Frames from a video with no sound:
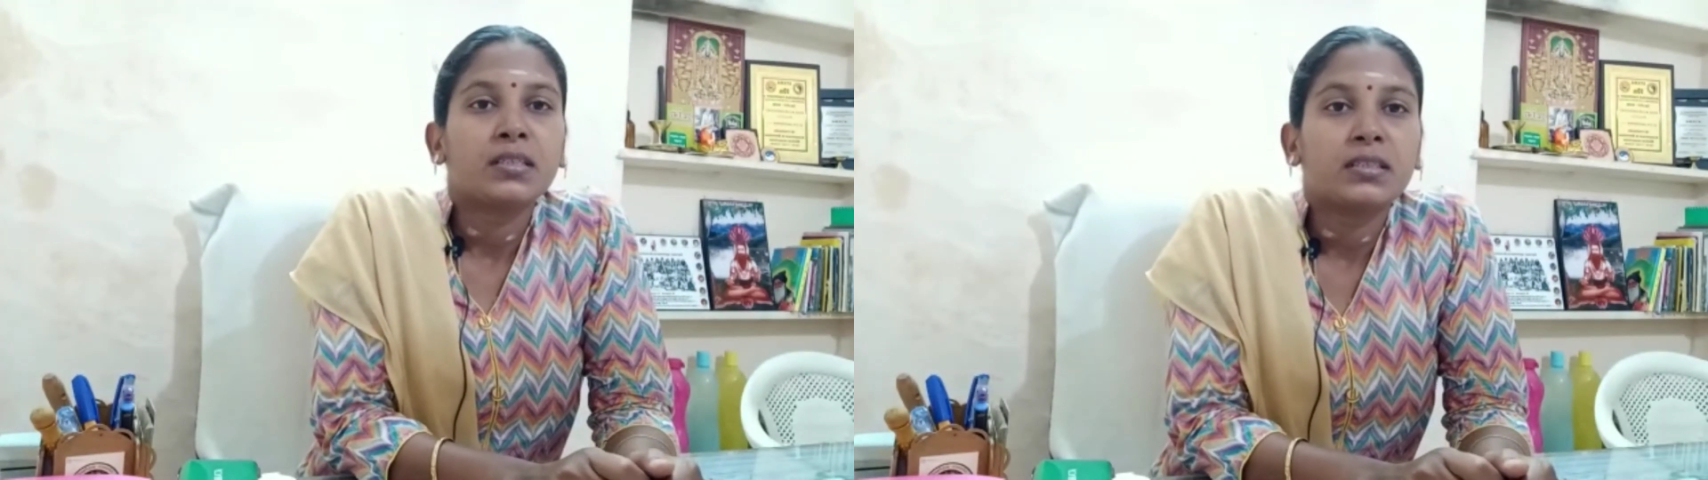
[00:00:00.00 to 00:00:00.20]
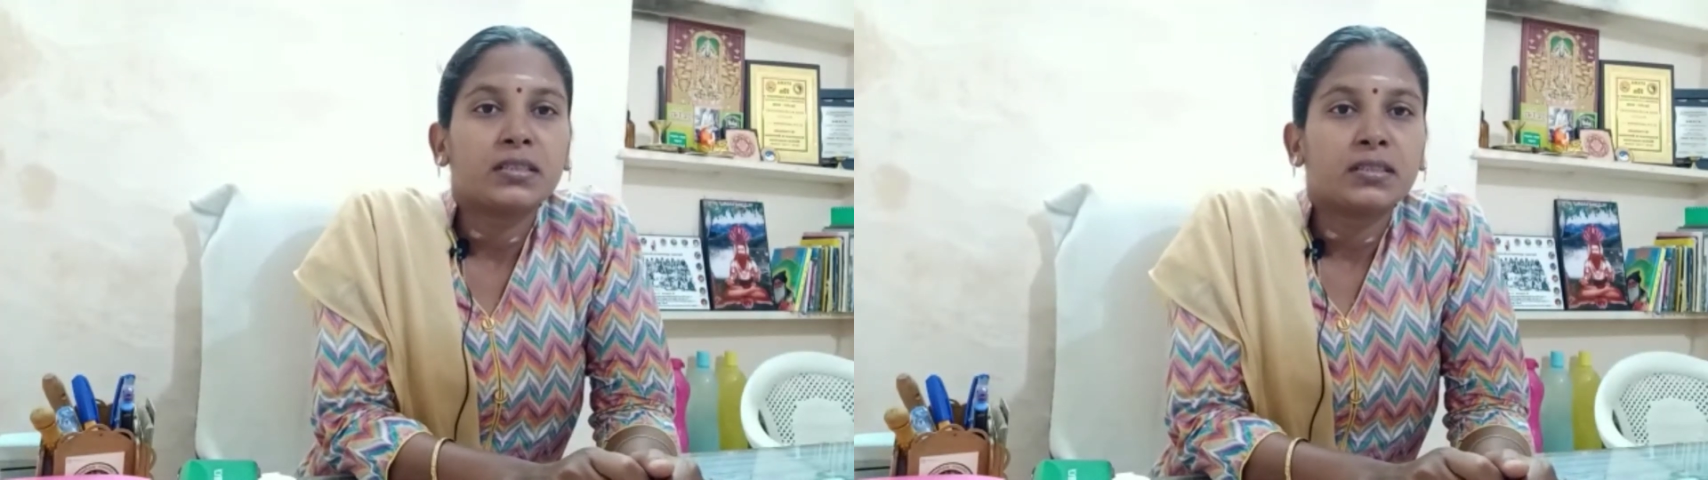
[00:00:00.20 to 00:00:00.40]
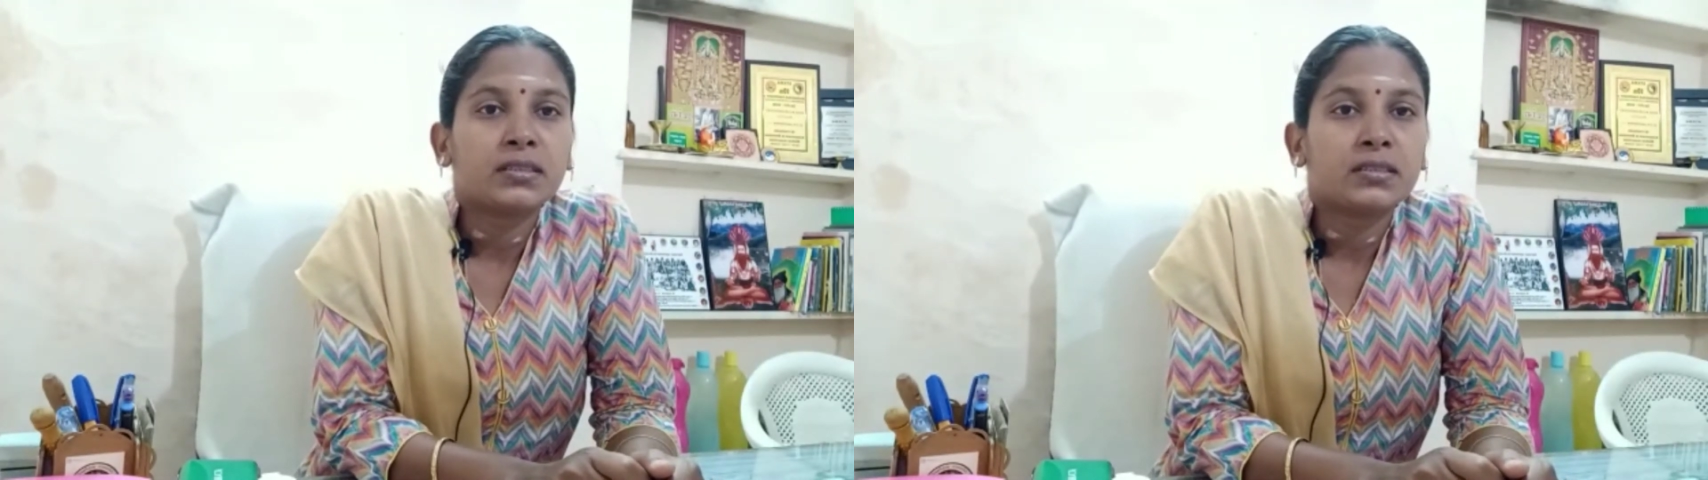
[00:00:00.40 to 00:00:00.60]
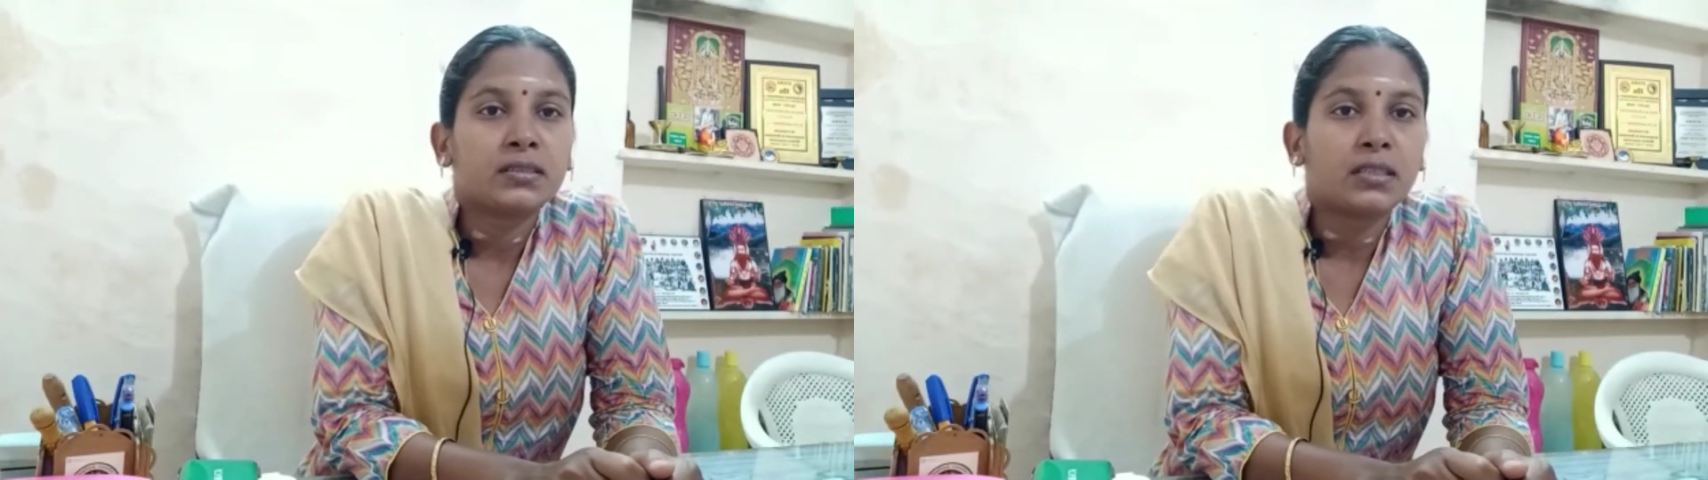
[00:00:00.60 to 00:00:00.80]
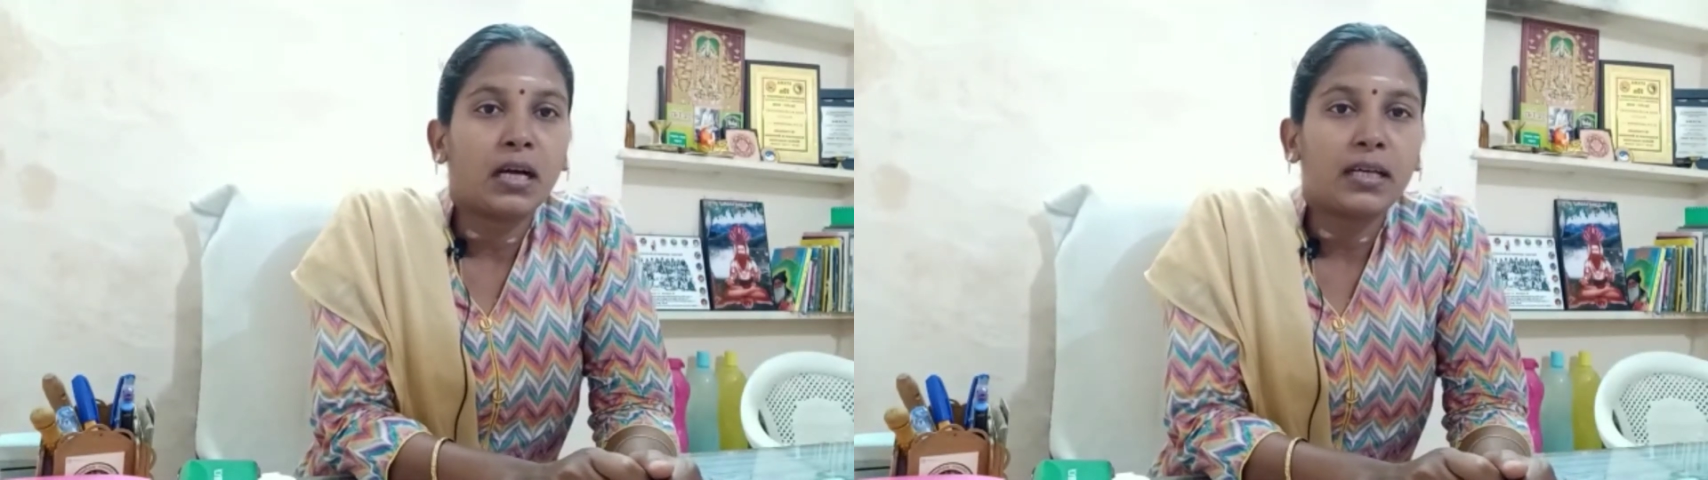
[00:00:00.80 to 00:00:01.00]

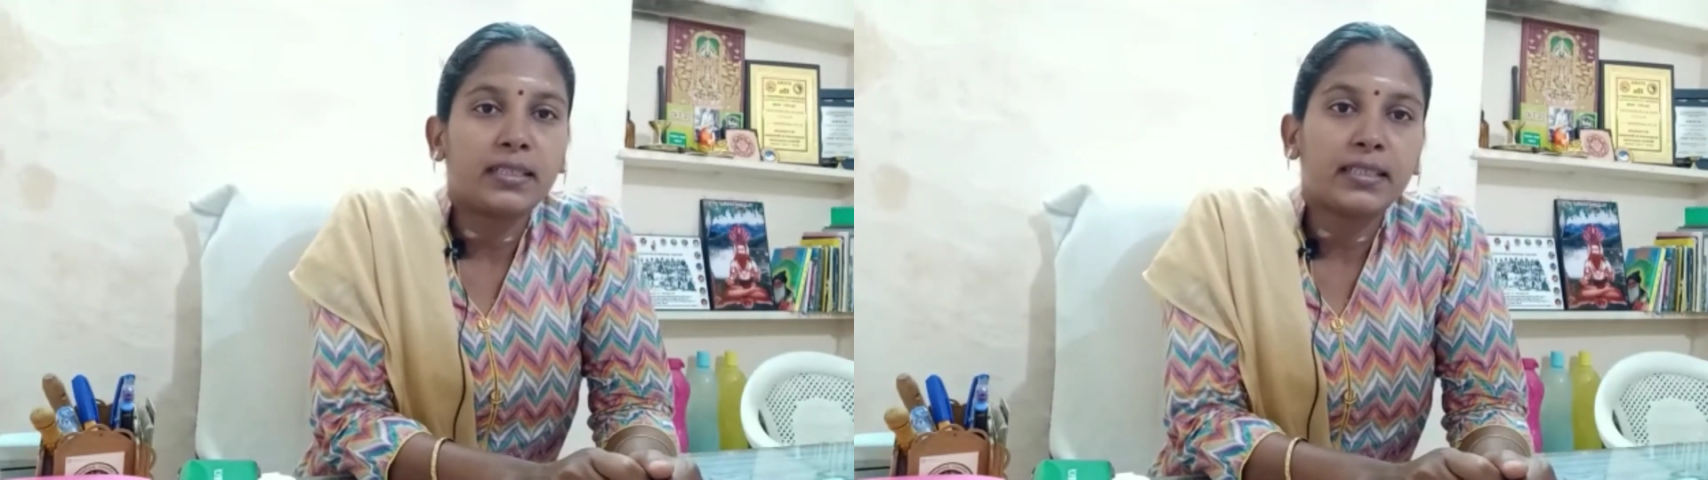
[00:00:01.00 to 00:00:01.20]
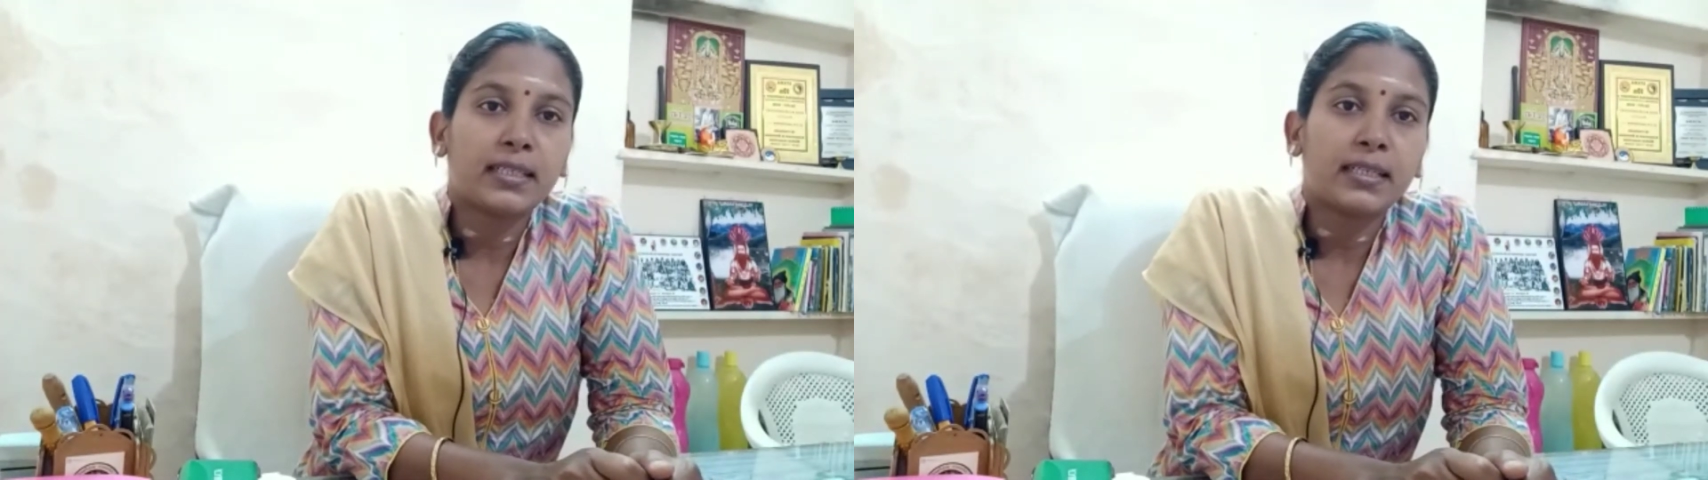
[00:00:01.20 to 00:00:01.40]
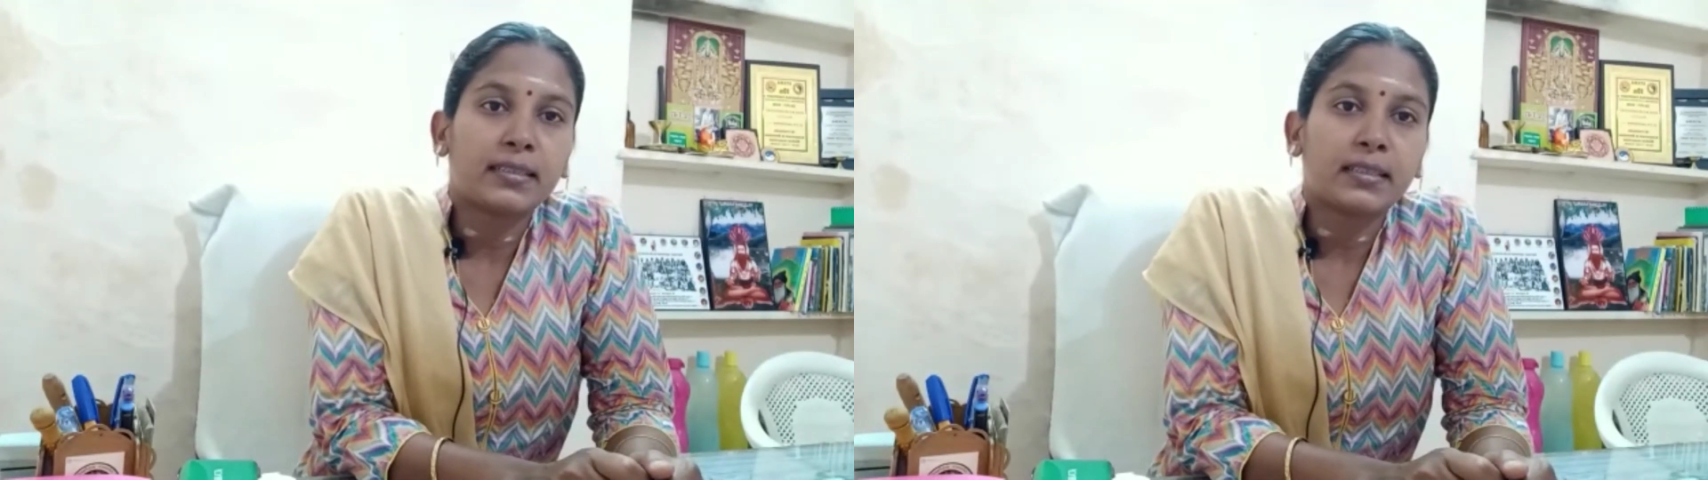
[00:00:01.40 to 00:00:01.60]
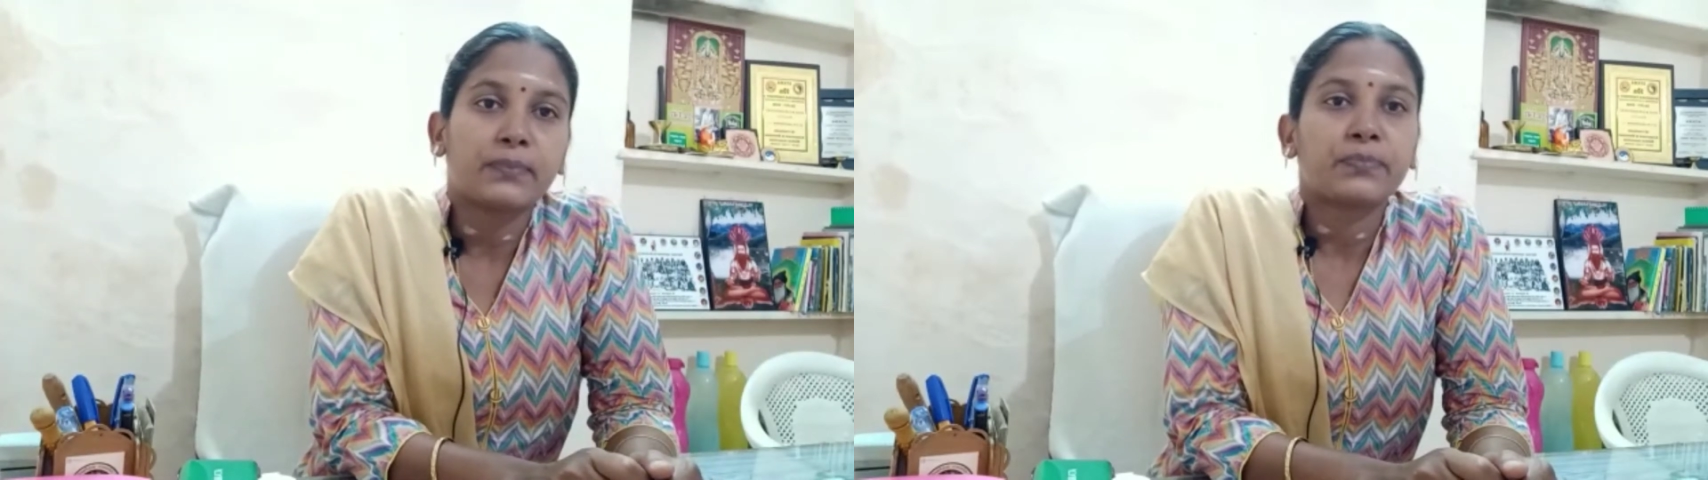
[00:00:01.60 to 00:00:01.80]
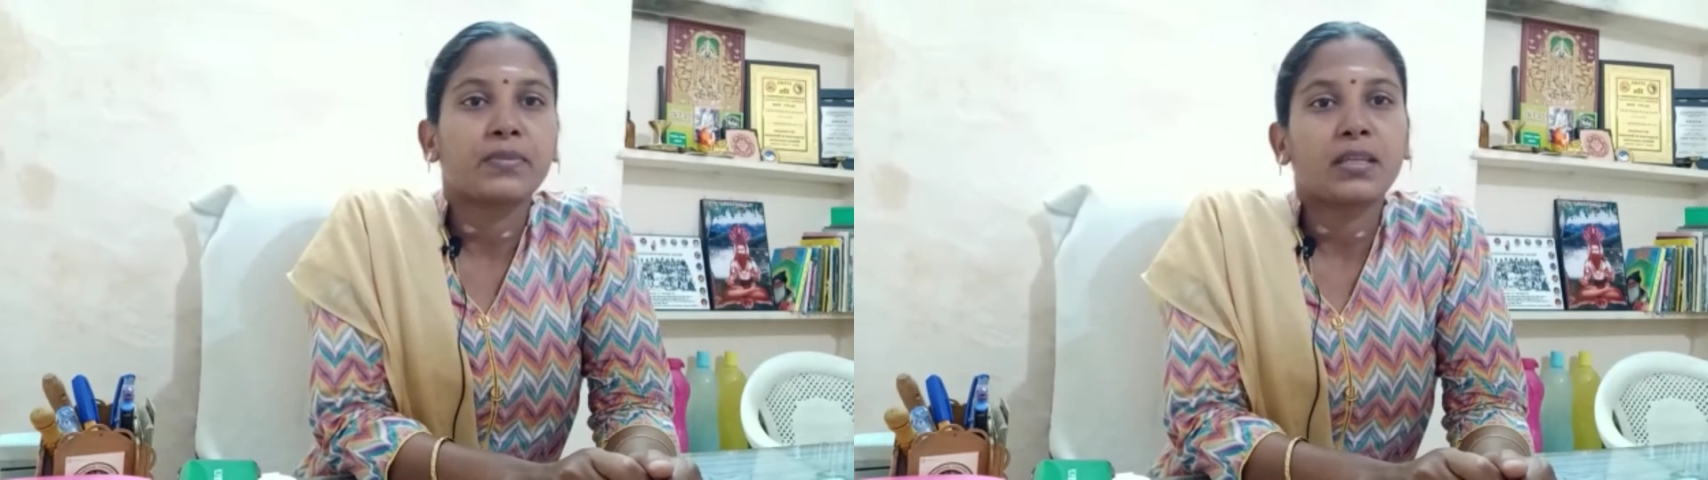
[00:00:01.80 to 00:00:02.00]
uh, ஆதி காலத்தில்